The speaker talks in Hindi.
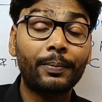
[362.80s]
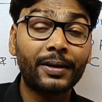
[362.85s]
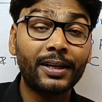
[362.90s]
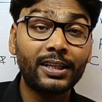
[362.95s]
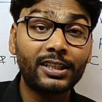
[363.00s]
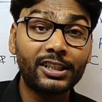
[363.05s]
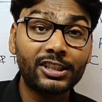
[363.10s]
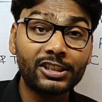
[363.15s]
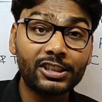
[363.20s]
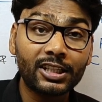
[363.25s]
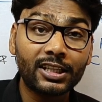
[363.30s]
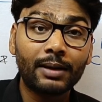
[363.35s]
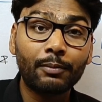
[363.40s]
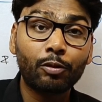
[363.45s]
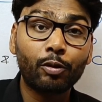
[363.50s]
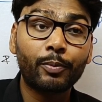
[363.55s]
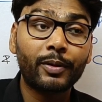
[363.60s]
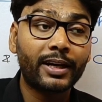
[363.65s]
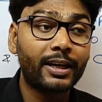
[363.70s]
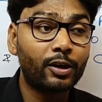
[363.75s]
जो आपके
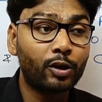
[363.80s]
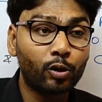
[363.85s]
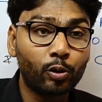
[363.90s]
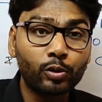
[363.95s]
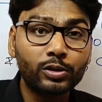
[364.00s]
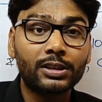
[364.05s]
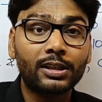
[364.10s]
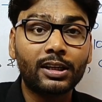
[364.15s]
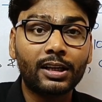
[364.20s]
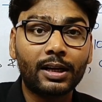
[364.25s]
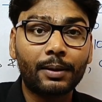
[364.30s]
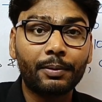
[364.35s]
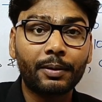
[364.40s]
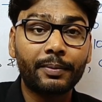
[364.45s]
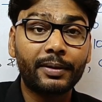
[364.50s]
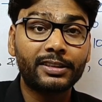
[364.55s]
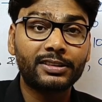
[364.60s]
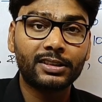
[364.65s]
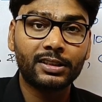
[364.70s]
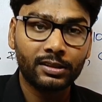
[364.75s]
टीचर ने आपको पढ़ाया नोट्स अगर
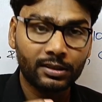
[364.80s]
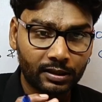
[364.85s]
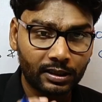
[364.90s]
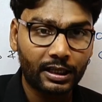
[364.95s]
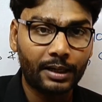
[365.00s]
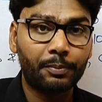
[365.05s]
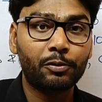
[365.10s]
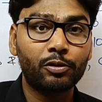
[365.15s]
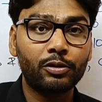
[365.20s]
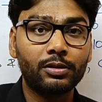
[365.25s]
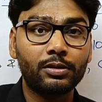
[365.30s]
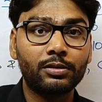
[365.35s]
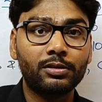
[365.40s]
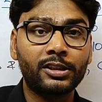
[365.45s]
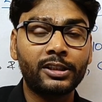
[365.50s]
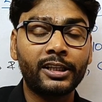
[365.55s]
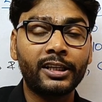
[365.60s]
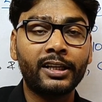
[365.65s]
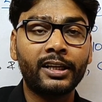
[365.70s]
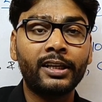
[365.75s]
आपके पास है आपको
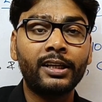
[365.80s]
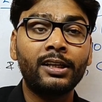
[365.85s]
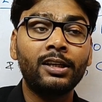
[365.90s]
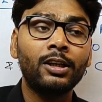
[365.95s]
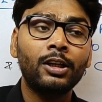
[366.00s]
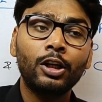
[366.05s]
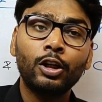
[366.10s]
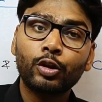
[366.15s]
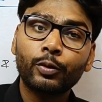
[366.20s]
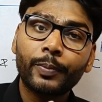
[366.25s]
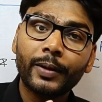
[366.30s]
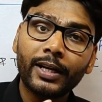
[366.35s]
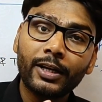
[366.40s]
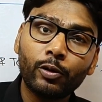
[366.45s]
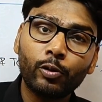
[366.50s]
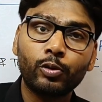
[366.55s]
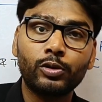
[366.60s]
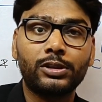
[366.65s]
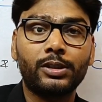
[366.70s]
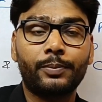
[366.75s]
दिए गए हैं तो
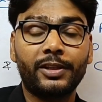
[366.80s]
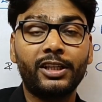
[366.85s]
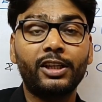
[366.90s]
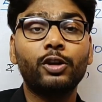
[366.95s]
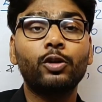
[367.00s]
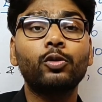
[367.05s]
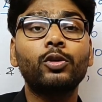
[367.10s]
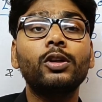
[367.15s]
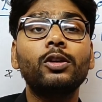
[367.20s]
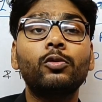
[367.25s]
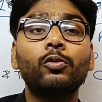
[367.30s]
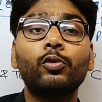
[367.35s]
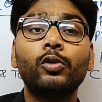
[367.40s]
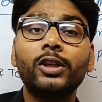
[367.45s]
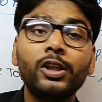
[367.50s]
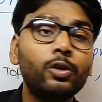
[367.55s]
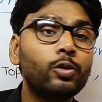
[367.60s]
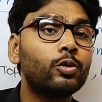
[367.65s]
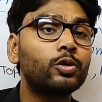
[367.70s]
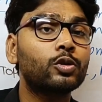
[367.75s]
पहले नोट से पढ़िए
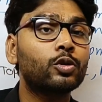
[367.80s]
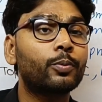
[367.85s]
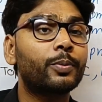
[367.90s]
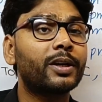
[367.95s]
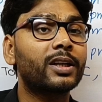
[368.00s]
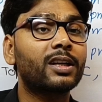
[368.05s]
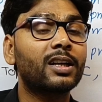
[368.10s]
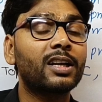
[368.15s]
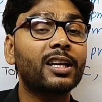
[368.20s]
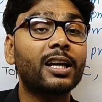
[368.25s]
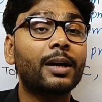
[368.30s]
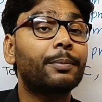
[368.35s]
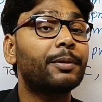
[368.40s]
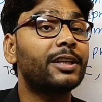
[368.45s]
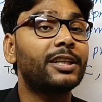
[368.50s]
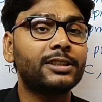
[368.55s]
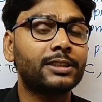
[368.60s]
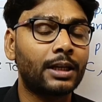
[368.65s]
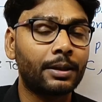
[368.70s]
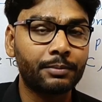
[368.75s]
क्योंकि उन्हीं नोट्स को पढ़
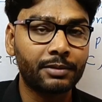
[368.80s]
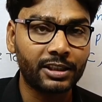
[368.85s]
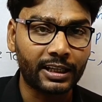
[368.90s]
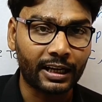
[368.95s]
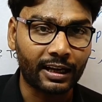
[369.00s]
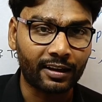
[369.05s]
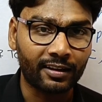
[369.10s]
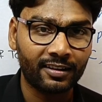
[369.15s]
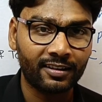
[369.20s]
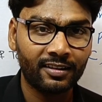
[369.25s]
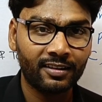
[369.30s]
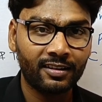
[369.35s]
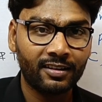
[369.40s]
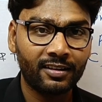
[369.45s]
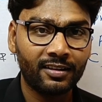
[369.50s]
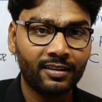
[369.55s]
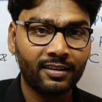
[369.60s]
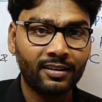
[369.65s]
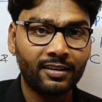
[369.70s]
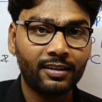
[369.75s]
करके आपने एग्जाम दिया है
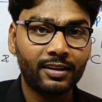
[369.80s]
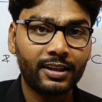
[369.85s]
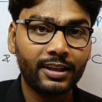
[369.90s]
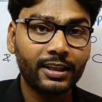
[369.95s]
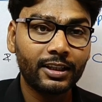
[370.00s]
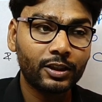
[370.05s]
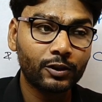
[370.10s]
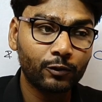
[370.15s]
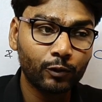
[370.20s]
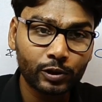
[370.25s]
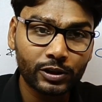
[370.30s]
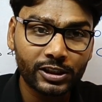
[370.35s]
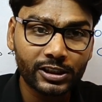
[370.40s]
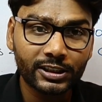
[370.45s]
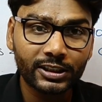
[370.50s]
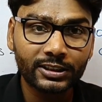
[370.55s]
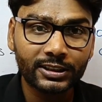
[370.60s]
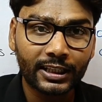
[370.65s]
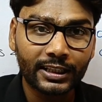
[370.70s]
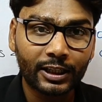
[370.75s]
ठीक है तो
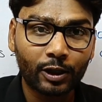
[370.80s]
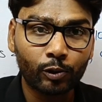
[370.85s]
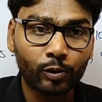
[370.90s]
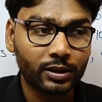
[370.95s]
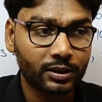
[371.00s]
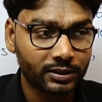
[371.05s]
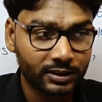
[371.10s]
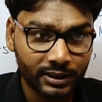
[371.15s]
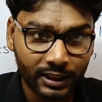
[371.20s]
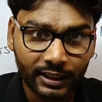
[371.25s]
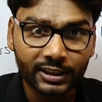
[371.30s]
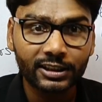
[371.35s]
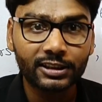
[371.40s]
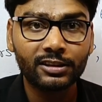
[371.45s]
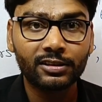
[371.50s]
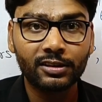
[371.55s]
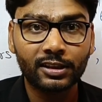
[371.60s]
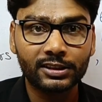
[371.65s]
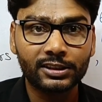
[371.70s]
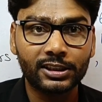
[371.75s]
वो चीज़ें ज़्यादा होंगी
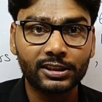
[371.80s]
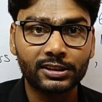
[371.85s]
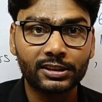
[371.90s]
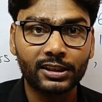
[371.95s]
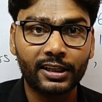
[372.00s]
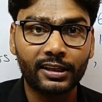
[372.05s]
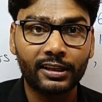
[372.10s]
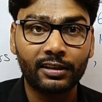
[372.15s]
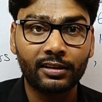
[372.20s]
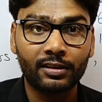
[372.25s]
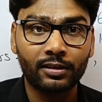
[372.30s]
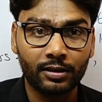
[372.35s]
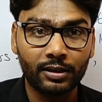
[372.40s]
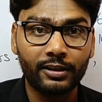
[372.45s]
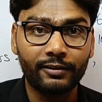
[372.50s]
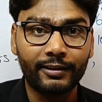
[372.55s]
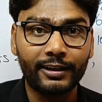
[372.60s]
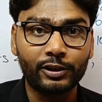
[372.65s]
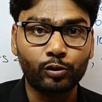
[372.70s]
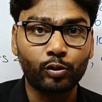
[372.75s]
ज़्यादा अच्छे से
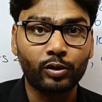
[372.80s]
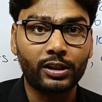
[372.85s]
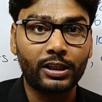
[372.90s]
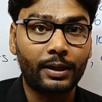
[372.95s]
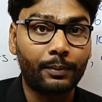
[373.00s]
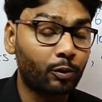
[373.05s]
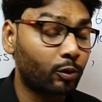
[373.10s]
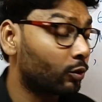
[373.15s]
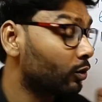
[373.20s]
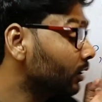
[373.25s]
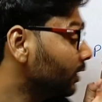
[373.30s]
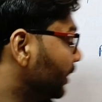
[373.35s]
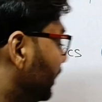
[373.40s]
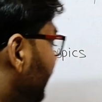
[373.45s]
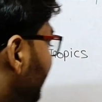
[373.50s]
रिवाइज होंगी आपको